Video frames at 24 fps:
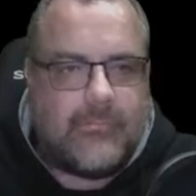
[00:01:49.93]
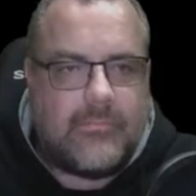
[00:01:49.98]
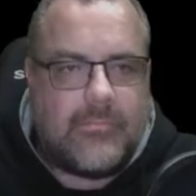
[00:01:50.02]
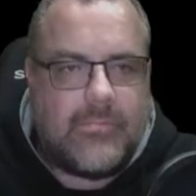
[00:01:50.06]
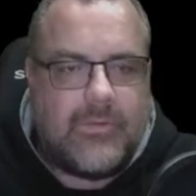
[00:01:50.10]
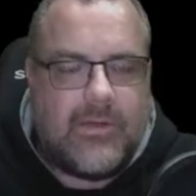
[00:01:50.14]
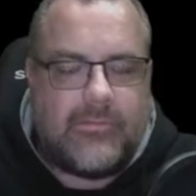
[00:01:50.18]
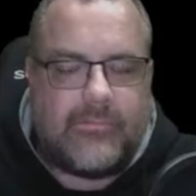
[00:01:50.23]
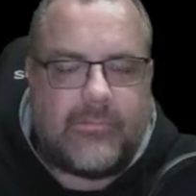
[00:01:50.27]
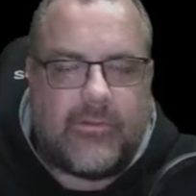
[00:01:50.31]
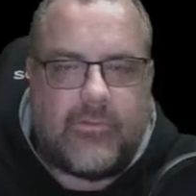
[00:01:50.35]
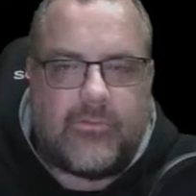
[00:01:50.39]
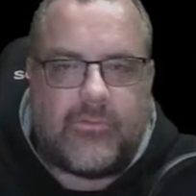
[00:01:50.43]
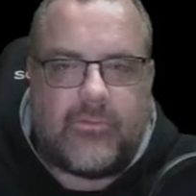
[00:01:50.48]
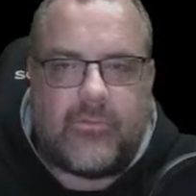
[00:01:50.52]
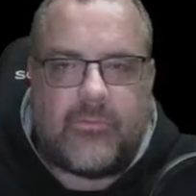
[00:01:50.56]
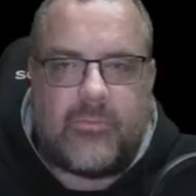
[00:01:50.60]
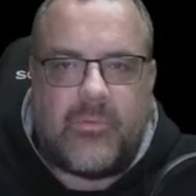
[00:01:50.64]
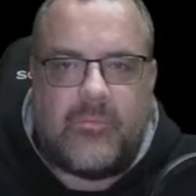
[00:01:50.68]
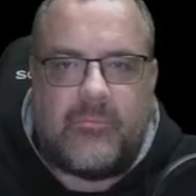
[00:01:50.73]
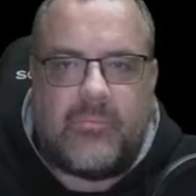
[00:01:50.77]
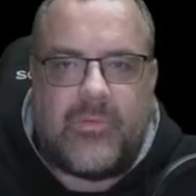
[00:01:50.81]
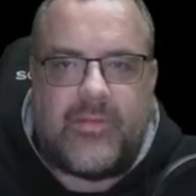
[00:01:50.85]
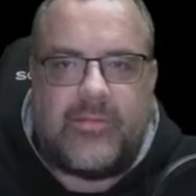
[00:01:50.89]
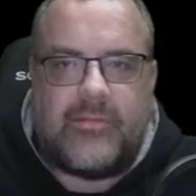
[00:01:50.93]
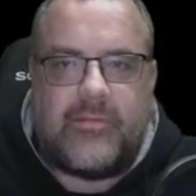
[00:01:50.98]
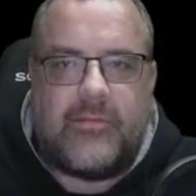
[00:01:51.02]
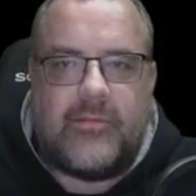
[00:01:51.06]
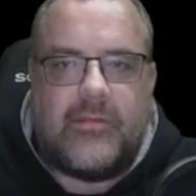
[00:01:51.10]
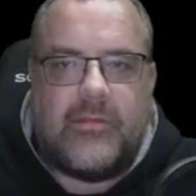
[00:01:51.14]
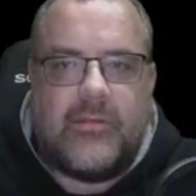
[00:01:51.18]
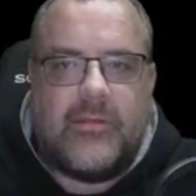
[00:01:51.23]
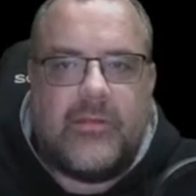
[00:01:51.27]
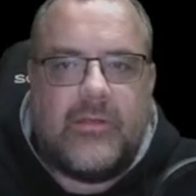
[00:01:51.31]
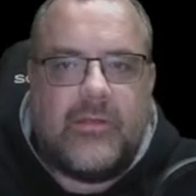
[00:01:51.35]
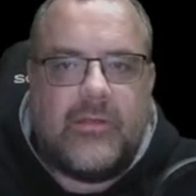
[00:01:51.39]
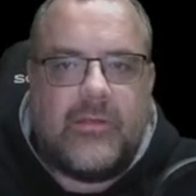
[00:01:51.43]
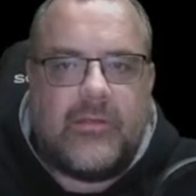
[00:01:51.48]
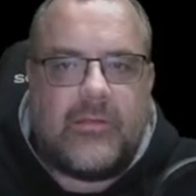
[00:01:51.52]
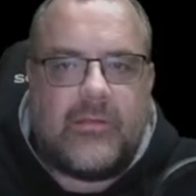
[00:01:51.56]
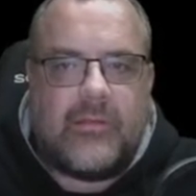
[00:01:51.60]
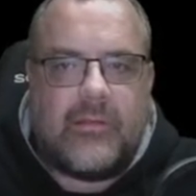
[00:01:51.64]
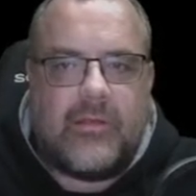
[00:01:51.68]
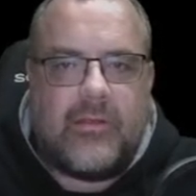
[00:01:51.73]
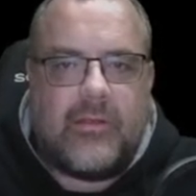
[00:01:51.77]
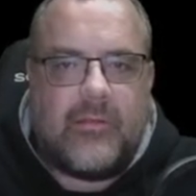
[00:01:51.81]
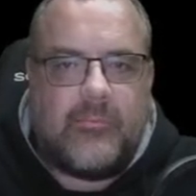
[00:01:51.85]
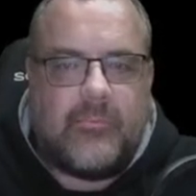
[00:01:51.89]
also außer ich bin blind, die